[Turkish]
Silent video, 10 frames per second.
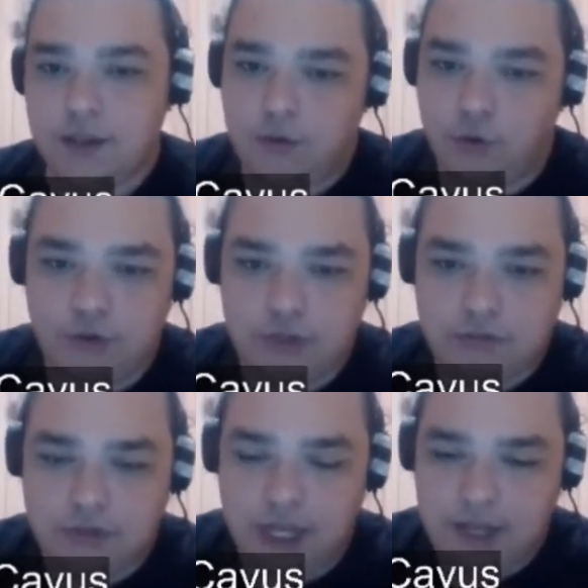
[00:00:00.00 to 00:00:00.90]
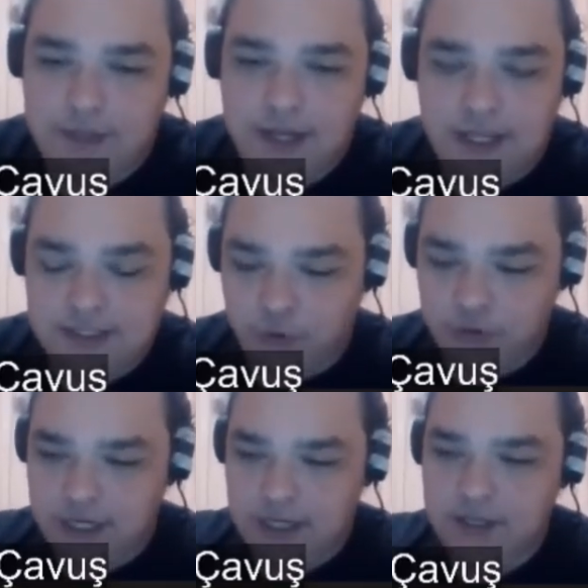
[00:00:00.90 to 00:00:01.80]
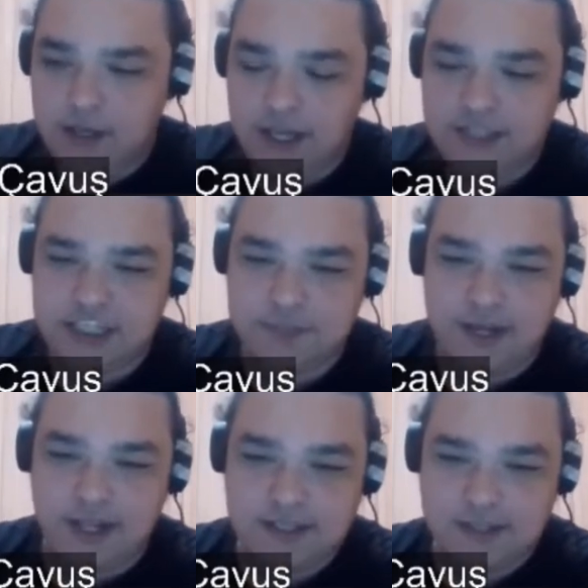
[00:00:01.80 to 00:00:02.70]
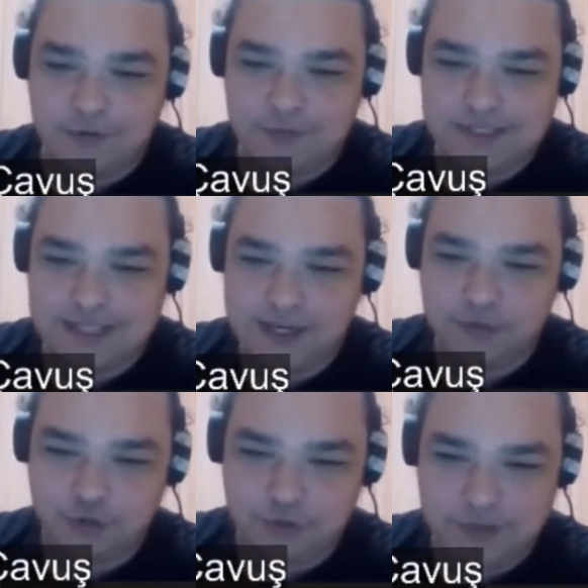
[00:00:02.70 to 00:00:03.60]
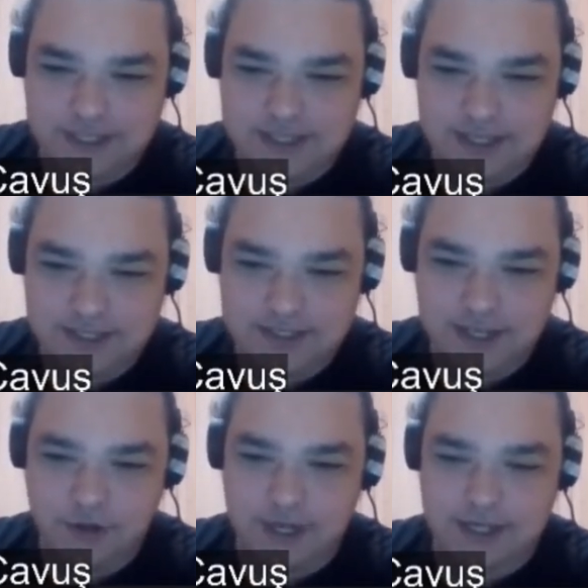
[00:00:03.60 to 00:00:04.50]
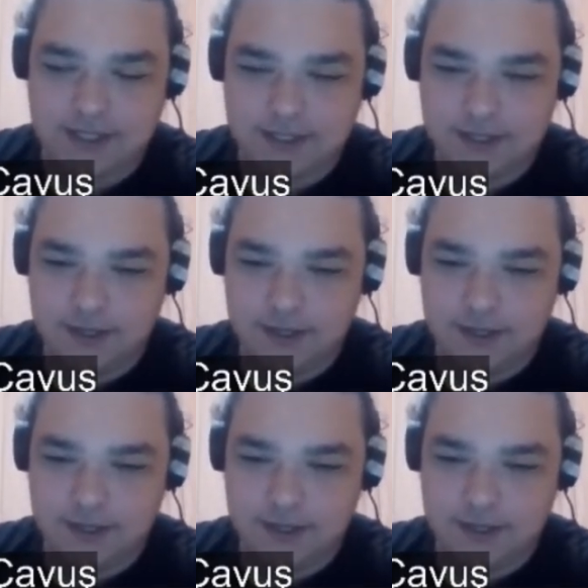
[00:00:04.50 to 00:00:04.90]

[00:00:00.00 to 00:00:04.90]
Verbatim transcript: Onu denemen lazım. O direkt eşleşme alan savunmasına en net hücum edilecek şey o hani.